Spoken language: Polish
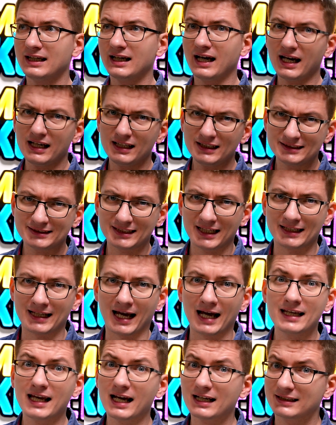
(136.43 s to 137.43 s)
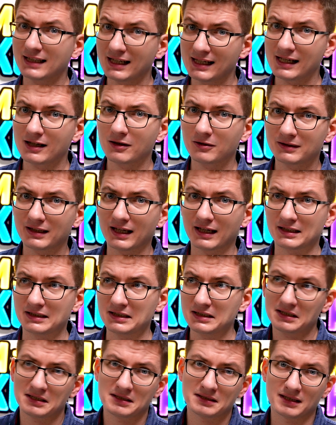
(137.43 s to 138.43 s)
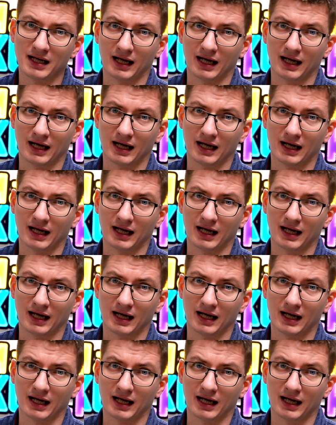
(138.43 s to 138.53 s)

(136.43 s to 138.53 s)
a i cena jak na Lego Technik